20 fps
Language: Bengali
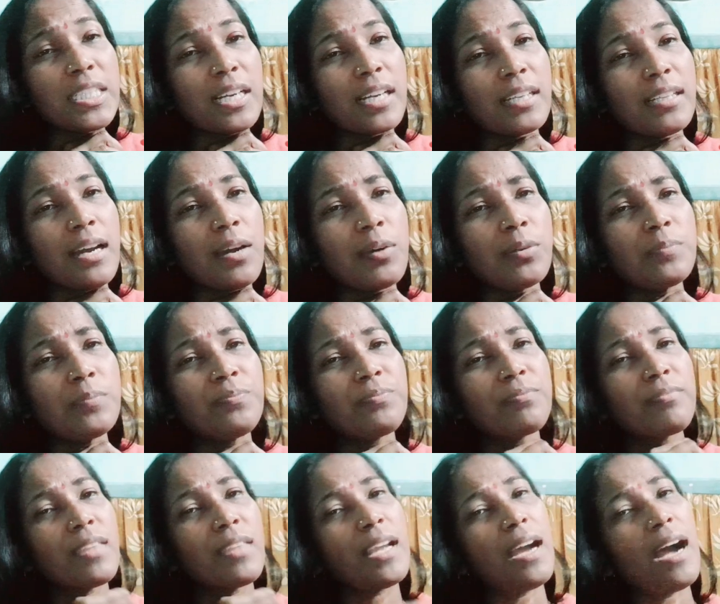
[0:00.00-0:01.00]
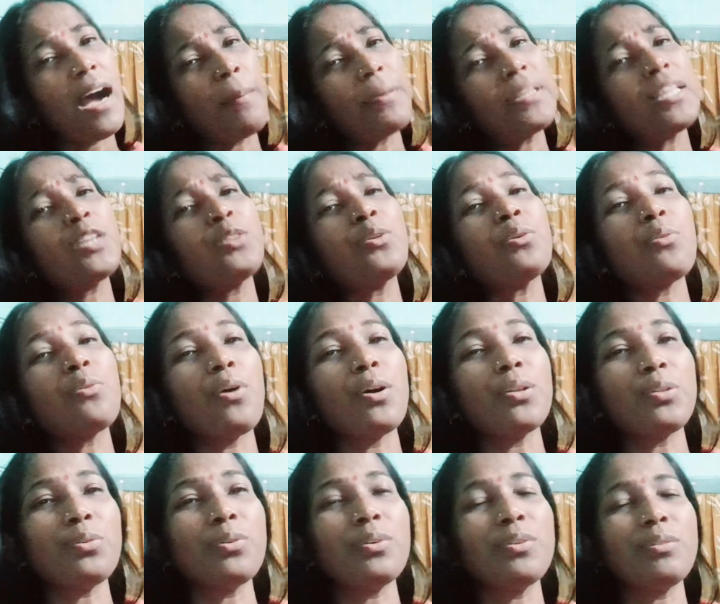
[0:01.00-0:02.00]
টাকা দাও আমাদের তো কত
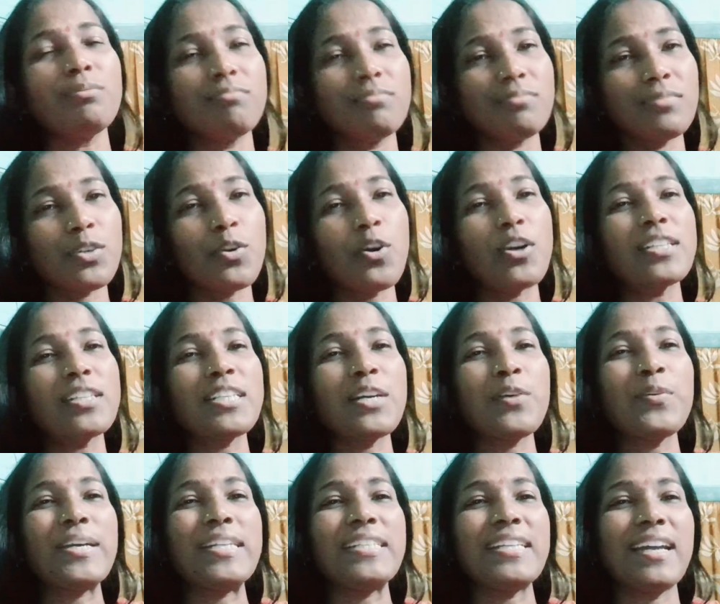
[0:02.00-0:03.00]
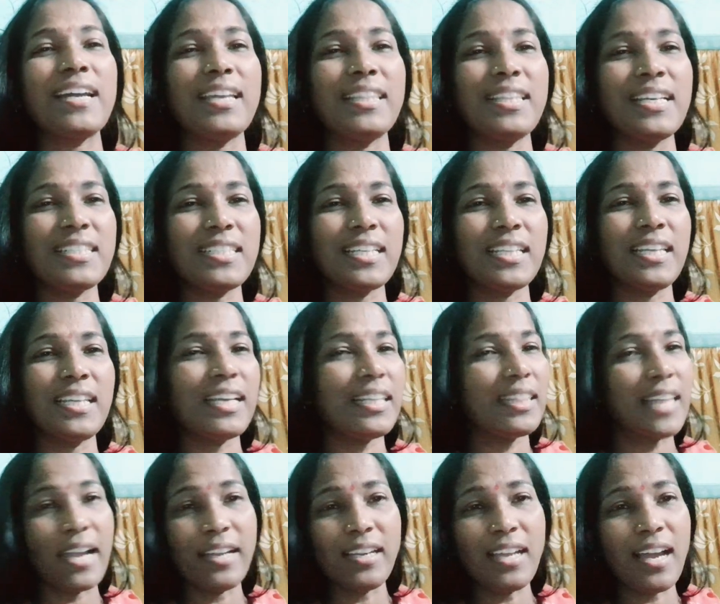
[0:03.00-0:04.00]
খরচা হয়ে যায় এদিক সেদিকে
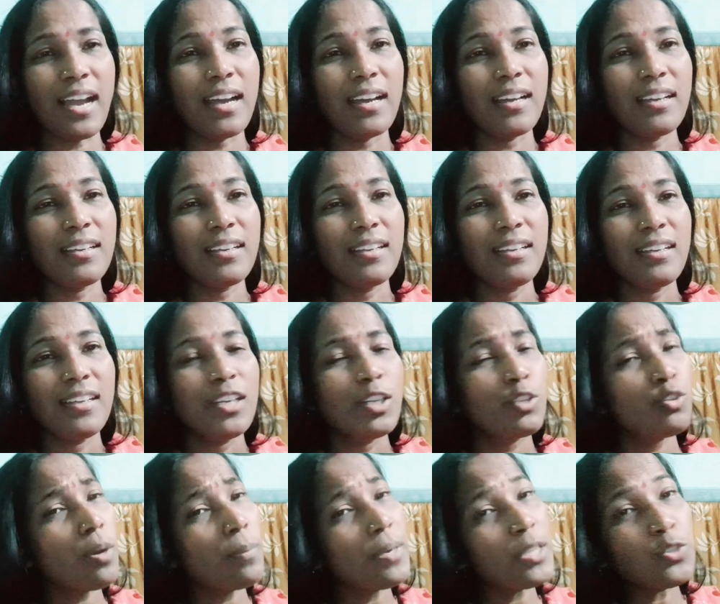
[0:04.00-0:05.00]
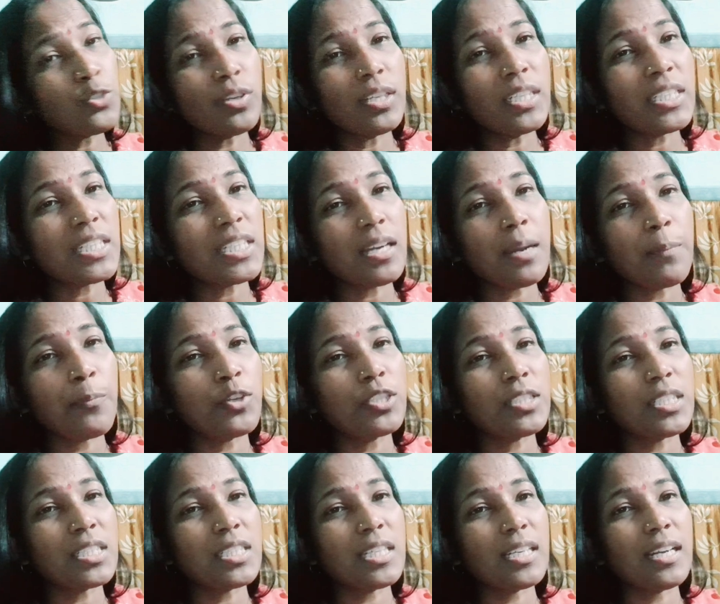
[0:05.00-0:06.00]
তাই না তো আমরা চল্লিশ টাকা
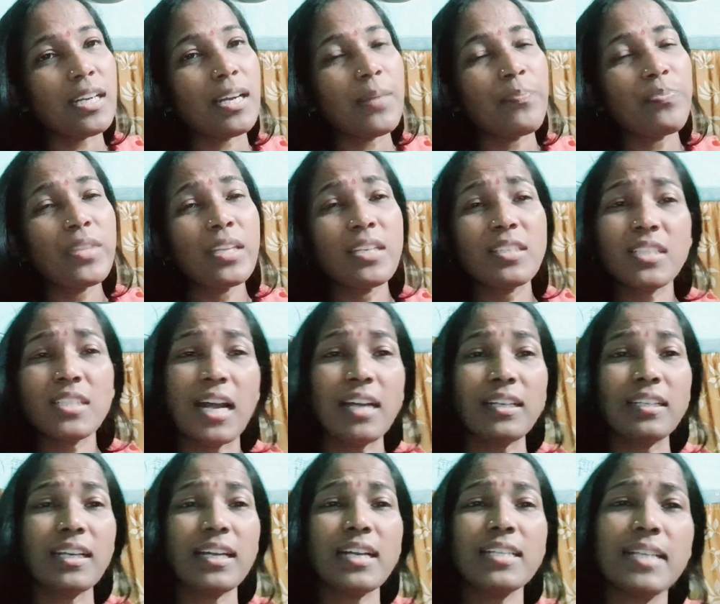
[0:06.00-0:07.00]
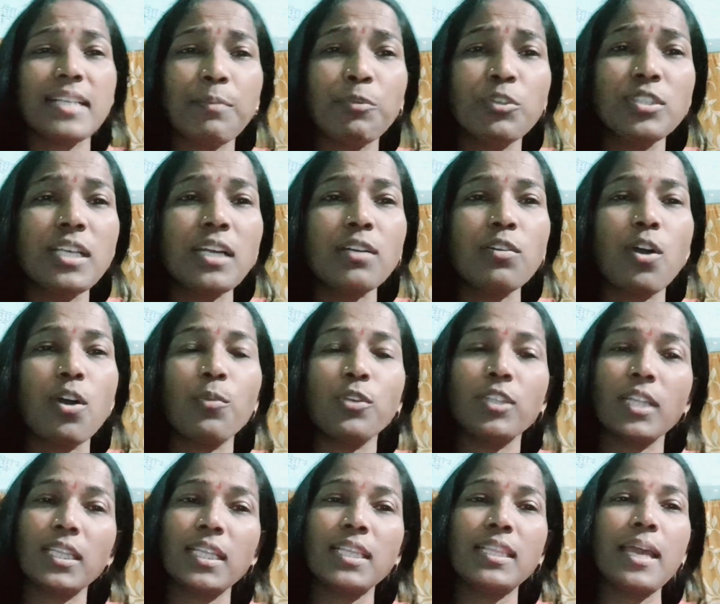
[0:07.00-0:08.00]
পঞ্চাশ টাকা ষাট টাকা যেমন যার ক্ষমতা
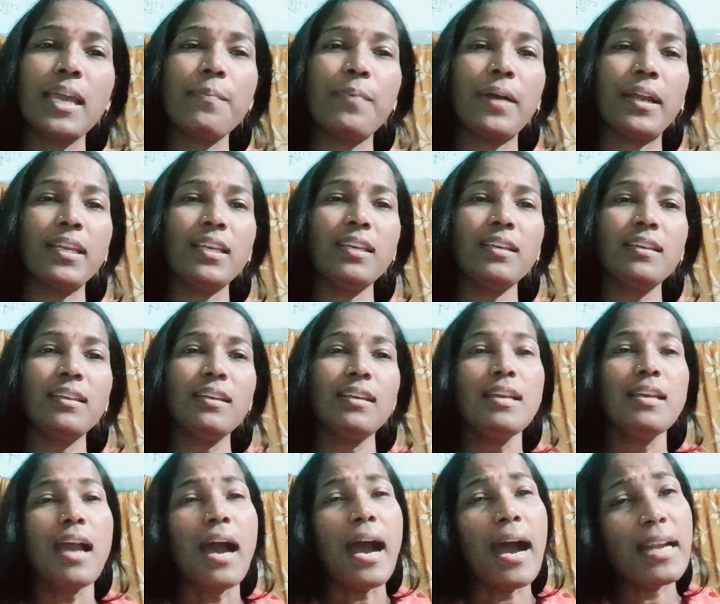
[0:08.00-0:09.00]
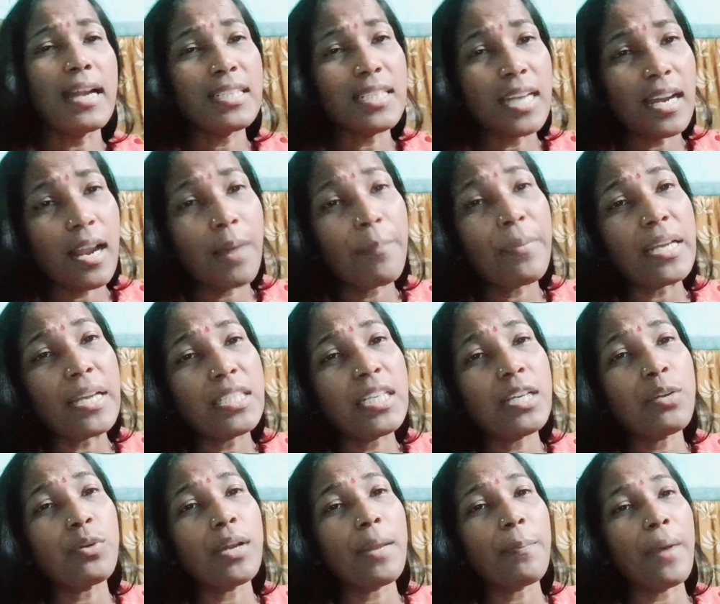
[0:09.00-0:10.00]
দিতেই পারি আর যারা বেশি
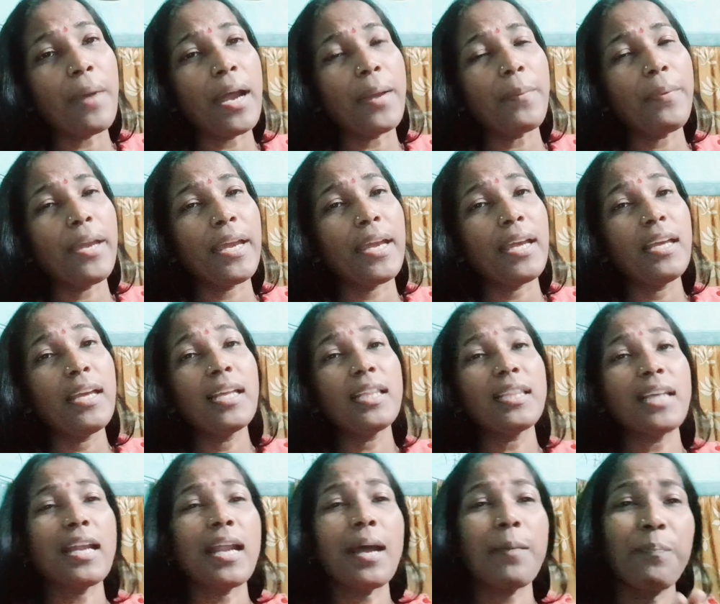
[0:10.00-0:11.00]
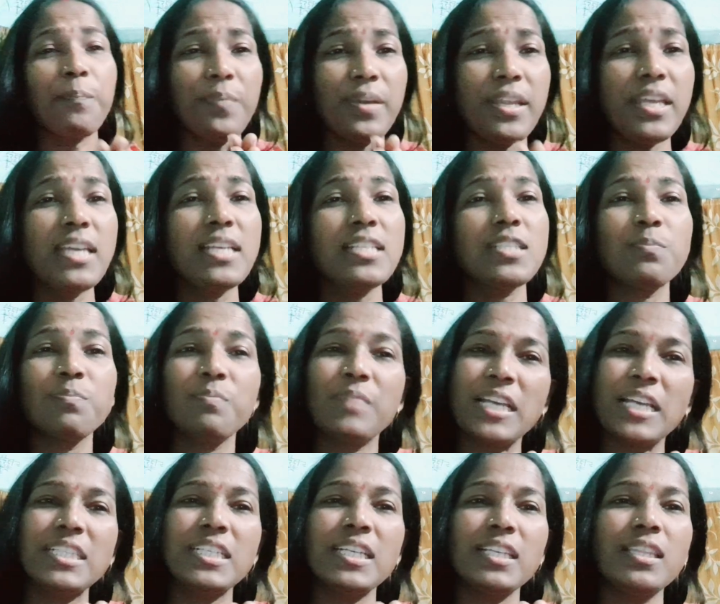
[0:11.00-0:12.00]
করে পারবে তারা প্লিজ
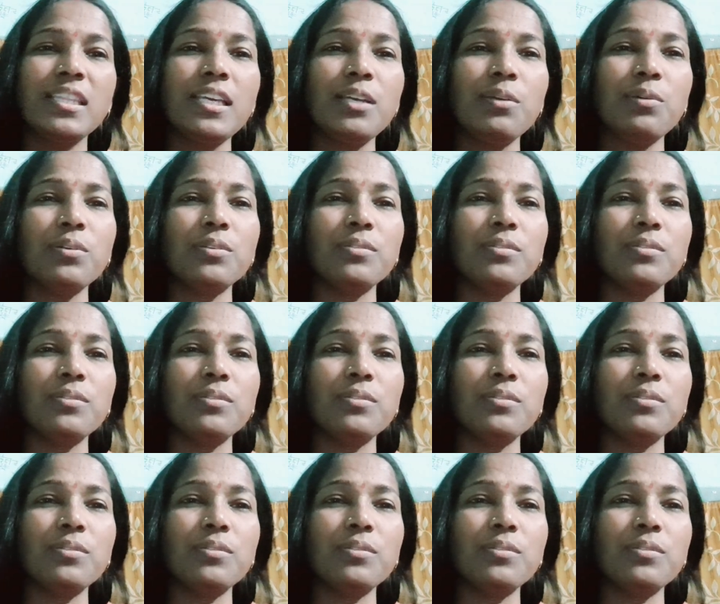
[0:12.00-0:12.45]
বেশি দিও